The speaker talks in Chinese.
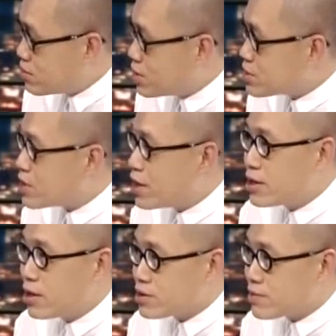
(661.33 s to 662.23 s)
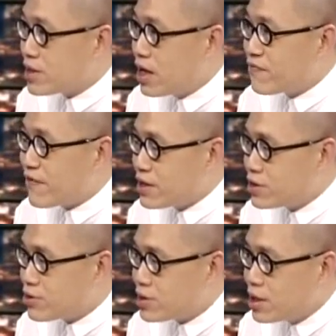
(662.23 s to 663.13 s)
要挣多少钱，要怎么样，
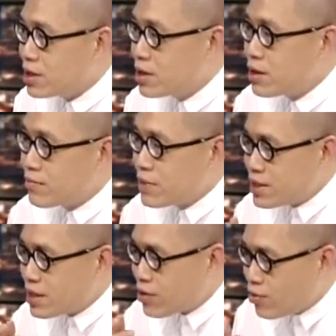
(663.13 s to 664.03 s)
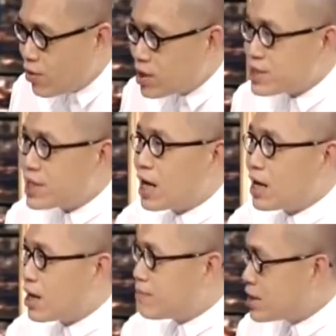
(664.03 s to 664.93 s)
反正觉得。勉强活得
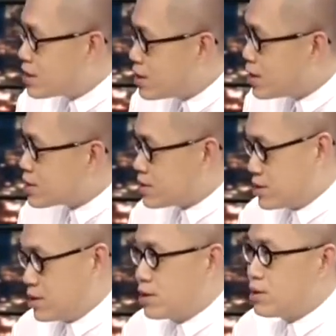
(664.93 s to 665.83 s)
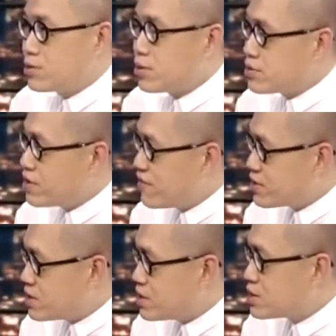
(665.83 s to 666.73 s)
下来，没饿死，有地
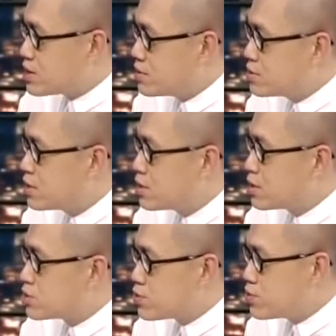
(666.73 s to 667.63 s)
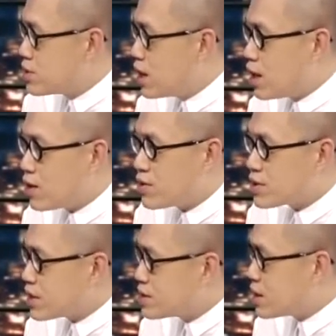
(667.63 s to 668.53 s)
方栖身，租的
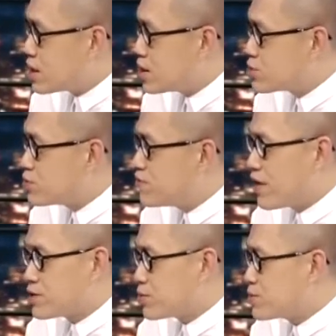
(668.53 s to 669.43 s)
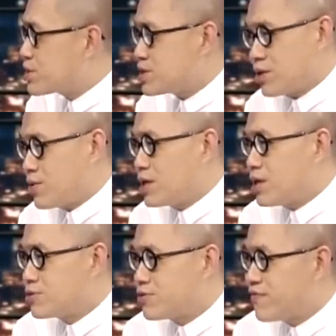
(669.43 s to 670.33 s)
或者跟人家合租房子，我们都喜
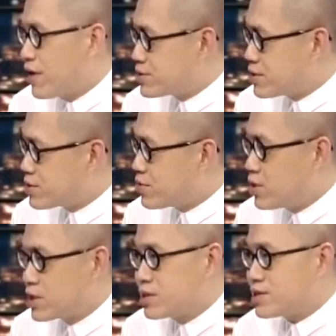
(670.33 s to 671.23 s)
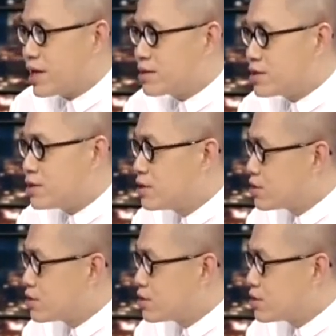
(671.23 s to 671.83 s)
欢合租房子。的时候我跟三